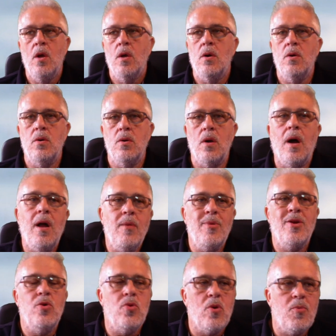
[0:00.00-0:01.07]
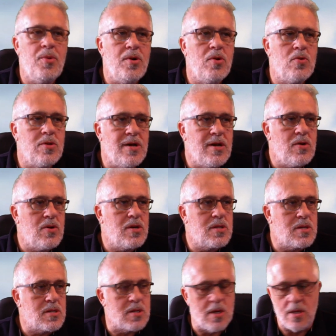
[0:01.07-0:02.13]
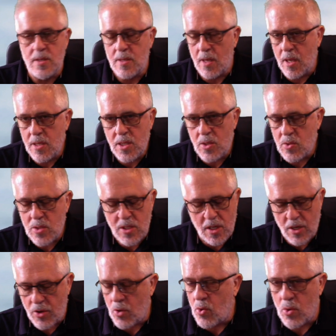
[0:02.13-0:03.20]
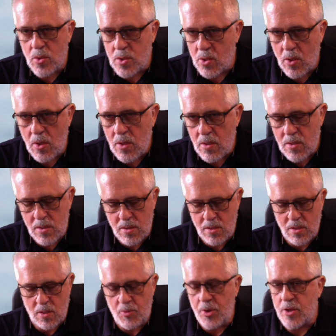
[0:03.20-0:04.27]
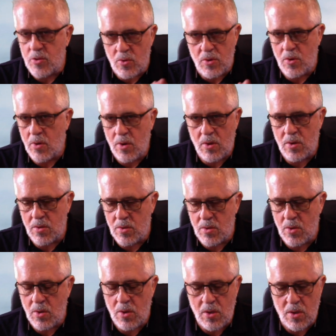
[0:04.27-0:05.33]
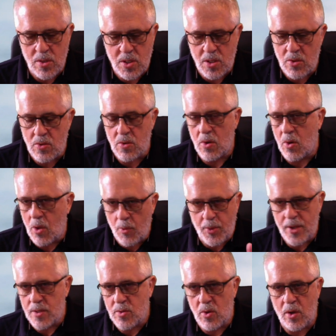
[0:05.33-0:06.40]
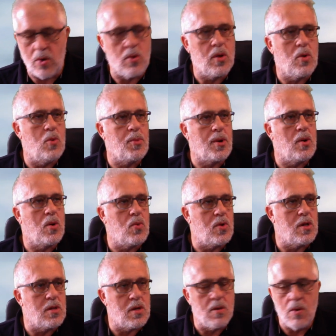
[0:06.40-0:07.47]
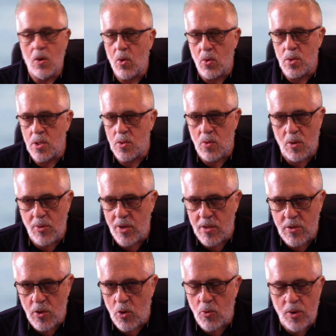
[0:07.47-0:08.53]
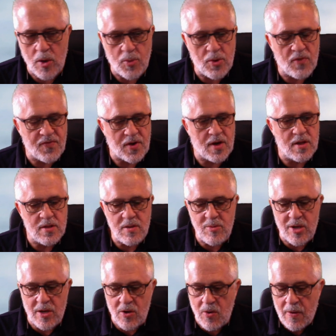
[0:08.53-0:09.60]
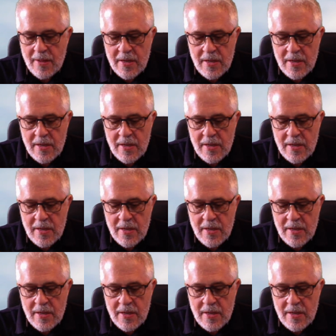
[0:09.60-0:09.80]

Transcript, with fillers: Eh, eh ma loro poi non danno l'assistenza, a Geloser non lo so, eh, ripeto, non ho orologi loro e penso che non ne comprerò, quindi concettualmente non me ne può fregare di meno,